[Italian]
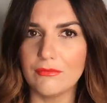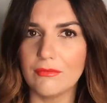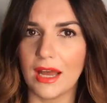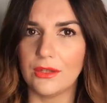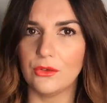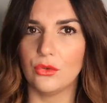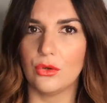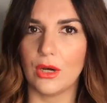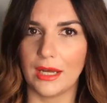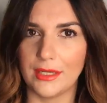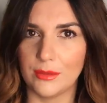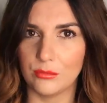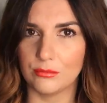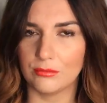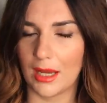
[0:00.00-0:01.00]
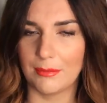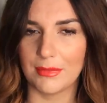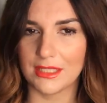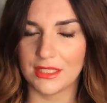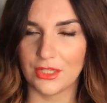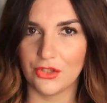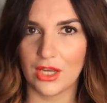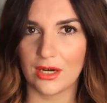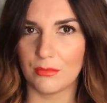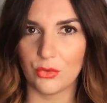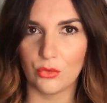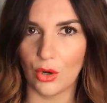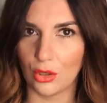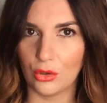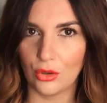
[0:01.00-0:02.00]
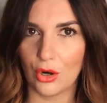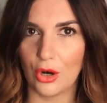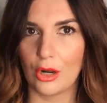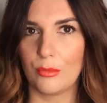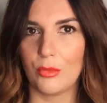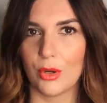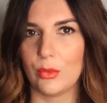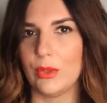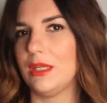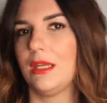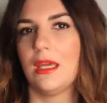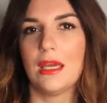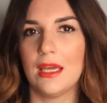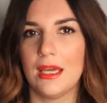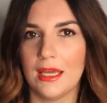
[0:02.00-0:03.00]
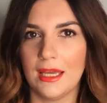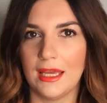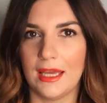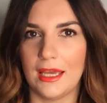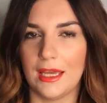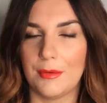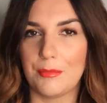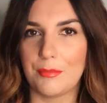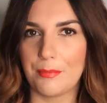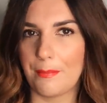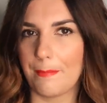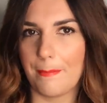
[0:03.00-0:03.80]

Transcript: vado ad, a massaggiarmi un olio corpo e quindi eh,